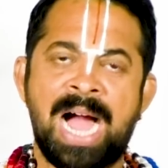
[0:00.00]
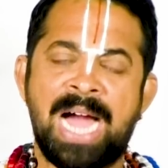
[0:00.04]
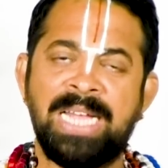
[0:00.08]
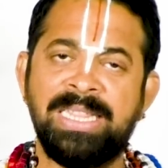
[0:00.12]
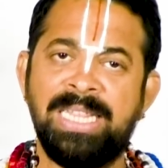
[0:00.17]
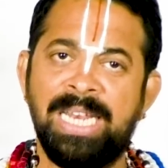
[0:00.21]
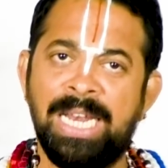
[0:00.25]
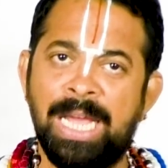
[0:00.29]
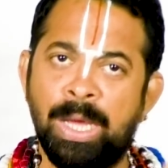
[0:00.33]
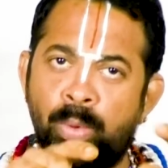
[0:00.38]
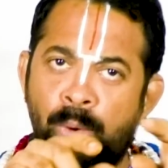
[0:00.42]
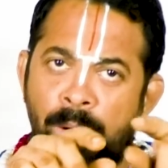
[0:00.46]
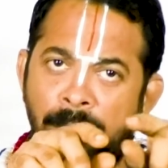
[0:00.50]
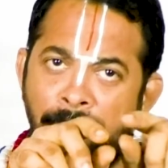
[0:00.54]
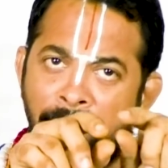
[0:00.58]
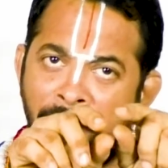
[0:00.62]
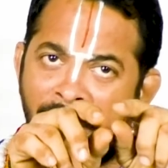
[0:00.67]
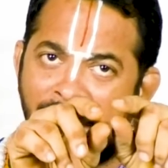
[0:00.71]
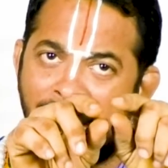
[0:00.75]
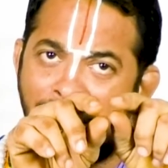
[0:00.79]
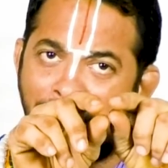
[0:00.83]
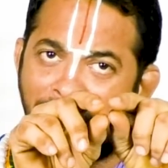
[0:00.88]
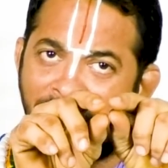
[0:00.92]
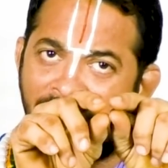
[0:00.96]
அதுல ஒரு
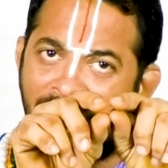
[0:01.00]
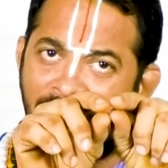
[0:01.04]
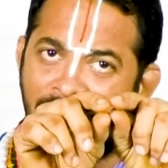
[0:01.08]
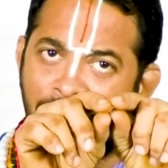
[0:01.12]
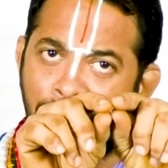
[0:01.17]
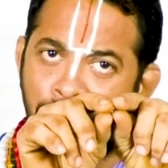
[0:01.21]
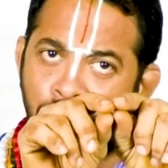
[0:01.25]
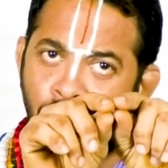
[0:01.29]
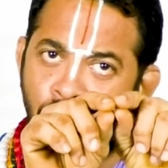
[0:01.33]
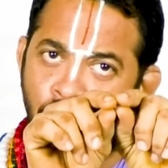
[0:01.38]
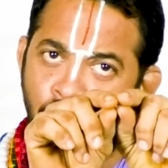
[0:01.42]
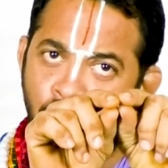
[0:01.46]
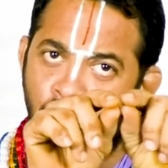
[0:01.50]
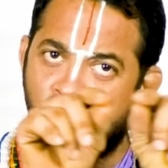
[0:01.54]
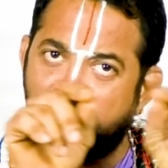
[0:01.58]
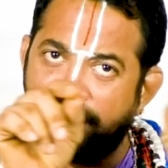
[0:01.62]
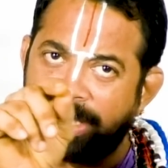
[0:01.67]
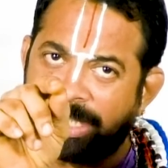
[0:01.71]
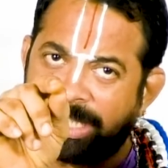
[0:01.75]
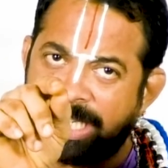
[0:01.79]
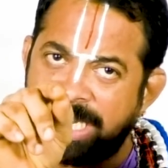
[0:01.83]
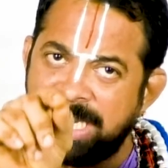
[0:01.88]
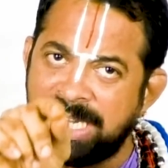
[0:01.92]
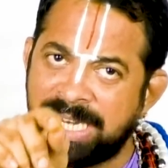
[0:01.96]
மணப்பலகை
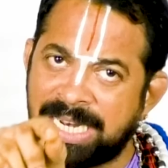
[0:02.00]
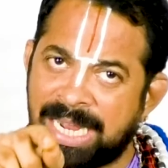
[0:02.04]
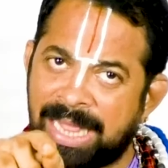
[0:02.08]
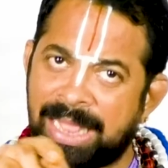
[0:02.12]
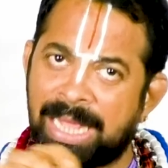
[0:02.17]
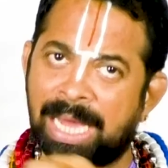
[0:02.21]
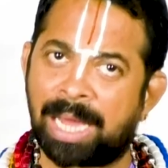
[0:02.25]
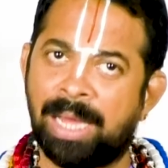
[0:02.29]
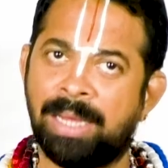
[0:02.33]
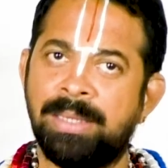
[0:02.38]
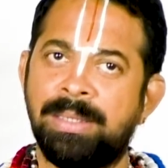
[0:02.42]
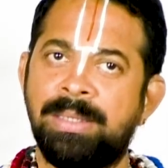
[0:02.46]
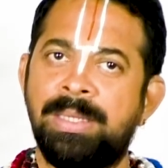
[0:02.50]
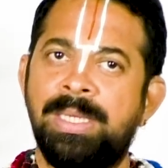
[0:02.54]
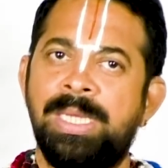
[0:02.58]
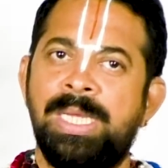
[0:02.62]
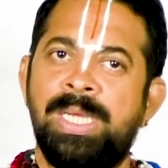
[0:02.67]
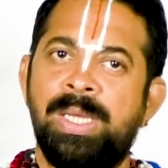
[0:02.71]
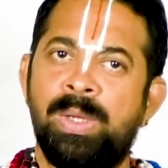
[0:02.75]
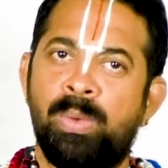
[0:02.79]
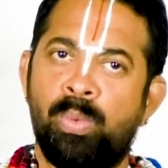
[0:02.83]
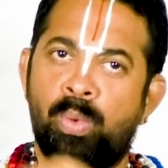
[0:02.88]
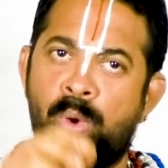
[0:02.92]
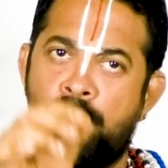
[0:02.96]
போட்டுக்கோங்க சின்னதா
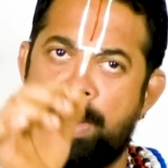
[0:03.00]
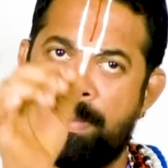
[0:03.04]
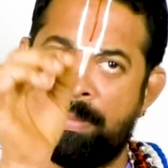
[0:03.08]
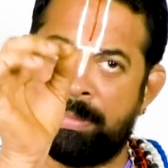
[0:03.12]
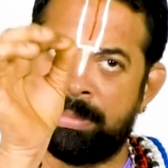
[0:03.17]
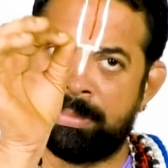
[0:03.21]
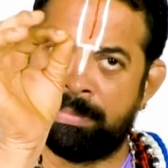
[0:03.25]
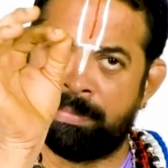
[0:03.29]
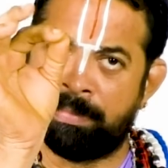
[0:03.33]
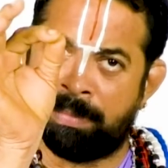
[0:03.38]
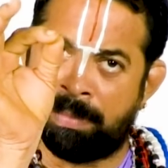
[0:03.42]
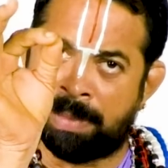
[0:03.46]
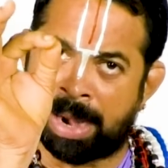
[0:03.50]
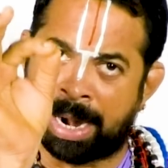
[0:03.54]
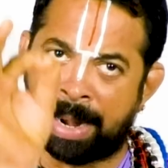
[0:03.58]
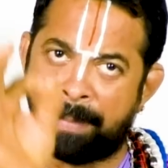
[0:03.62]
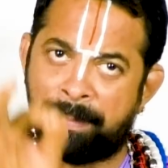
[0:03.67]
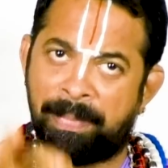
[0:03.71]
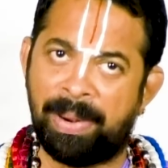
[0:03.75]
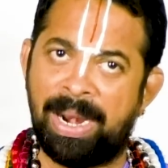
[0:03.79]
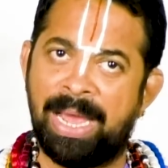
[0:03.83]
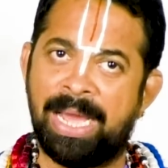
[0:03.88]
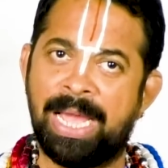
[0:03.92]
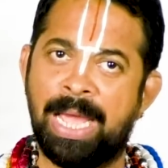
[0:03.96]
ஒரு
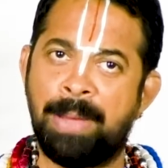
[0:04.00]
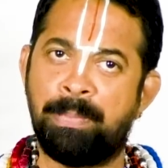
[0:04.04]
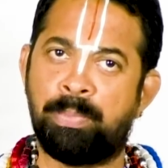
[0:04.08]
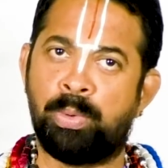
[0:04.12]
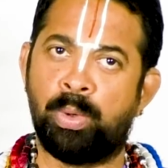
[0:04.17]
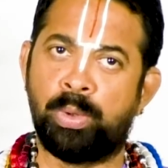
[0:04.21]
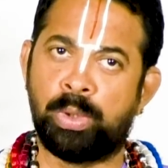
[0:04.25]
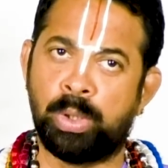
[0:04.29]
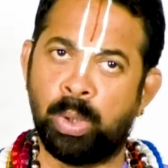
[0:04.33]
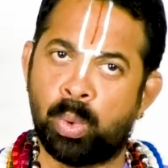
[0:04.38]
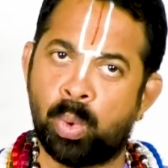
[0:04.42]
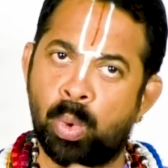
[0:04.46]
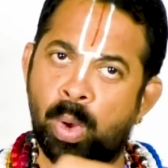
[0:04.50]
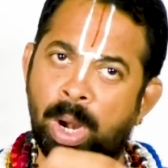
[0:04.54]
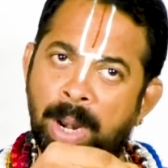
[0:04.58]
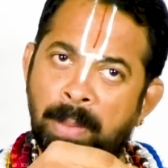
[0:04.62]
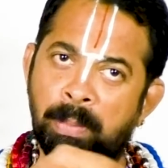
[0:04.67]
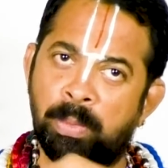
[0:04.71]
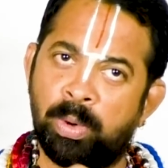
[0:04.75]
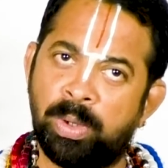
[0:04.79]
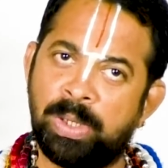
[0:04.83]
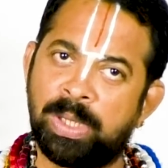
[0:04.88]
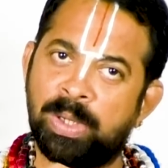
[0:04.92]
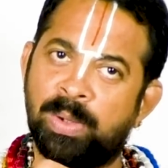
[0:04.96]
மணப்பலகை போட்டு
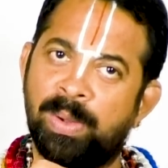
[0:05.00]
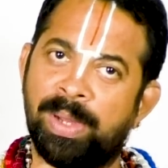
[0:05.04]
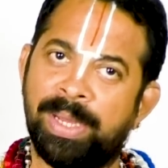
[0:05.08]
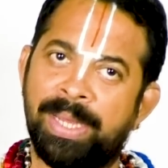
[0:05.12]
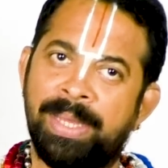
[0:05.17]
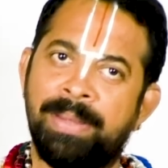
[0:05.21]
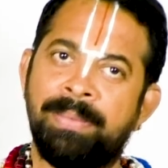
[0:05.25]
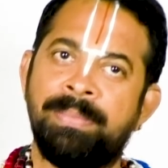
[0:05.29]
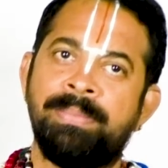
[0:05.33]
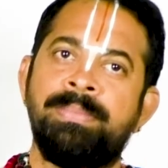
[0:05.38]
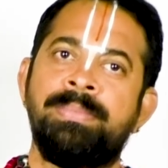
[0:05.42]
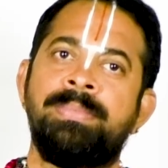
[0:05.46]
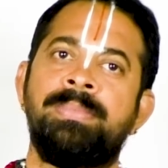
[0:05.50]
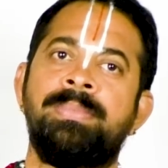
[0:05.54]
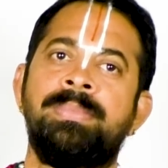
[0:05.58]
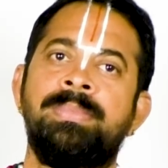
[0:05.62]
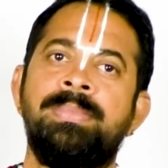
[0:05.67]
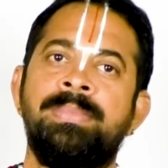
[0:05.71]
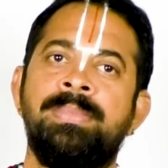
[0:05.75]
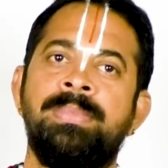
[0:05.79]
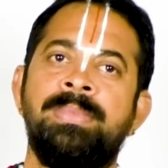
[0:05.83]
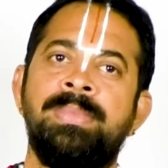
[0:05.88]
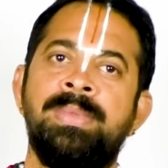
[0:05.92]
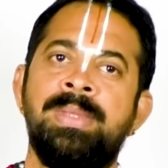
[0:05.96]
கோலம் போட்டுக்கோங்க
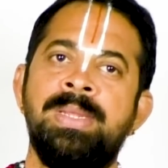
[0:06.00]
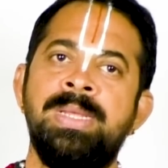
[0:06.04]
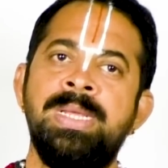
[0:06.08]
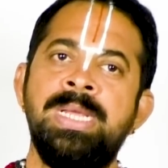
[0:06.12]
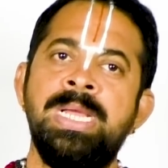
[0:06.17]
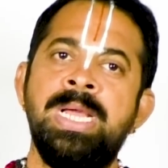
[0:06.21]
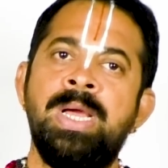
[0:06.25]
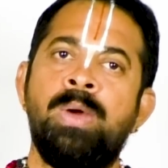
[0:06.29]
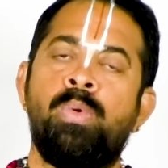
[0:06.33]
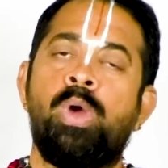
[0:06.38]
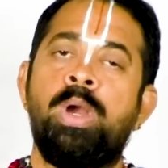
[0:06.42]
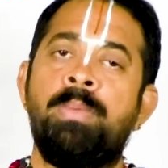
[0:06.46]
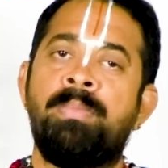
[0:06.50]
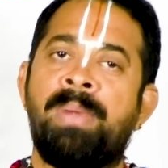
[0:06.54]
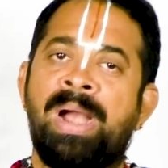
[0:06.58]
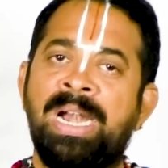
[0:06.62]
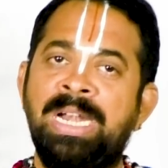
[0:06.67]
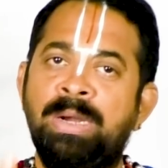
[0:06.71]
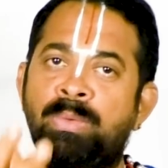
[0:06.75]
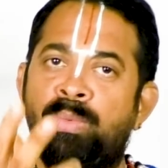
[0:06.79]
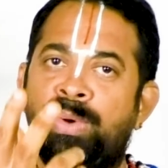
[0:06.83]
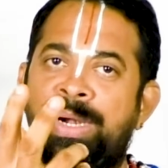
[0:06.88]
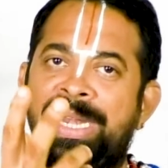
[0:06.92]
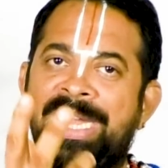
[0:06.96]
ஒரு
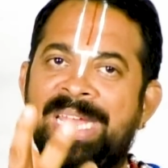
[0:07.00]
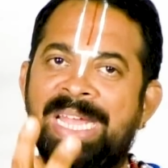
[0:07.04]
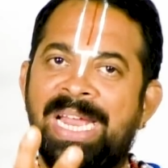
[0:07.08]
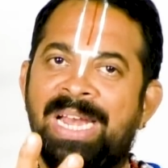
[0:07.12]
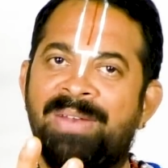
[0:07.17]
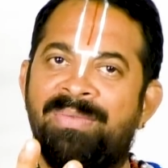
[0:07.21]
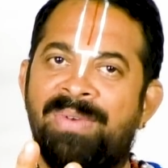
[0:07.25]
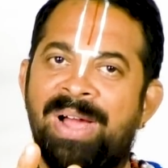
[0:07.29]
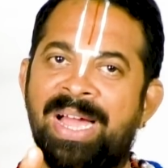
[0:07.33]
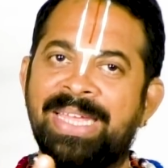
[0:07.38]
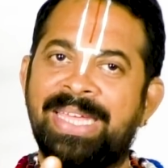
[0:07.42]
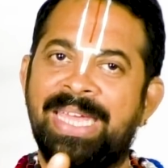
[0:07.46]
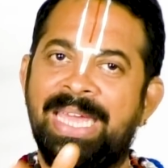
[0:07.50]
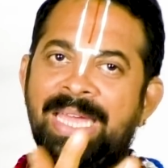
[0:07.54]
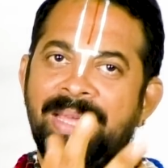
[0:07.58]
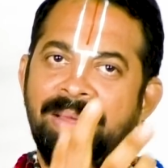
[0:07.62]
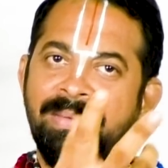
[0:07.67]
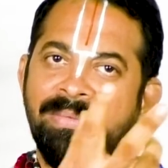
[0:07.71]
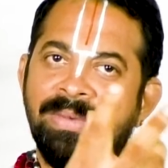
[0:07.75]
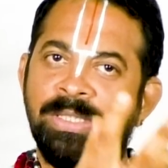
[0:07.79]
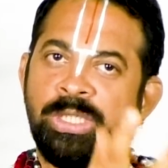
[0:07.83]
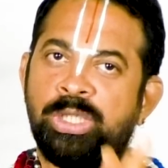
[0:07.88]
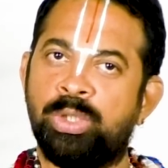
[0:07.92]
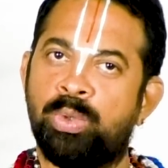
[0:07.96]
மண் உண்டியல் வாங்கி
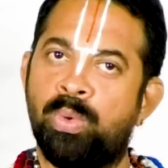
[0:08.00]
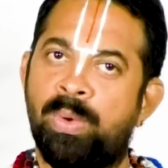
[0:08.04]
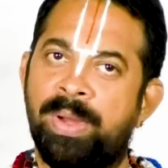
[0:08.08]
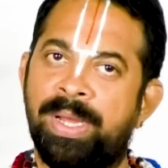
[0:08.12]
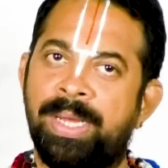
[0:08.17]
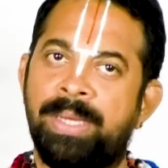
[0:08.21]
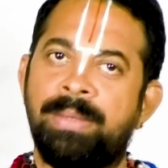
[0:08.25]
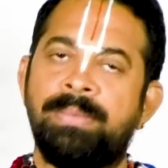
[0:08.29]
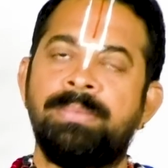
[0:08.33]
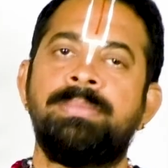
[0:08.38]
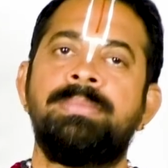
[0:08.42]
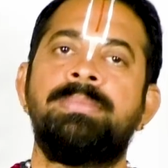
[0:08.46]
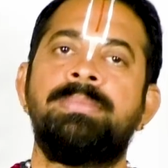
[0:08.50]
வச்சுக்கோங்க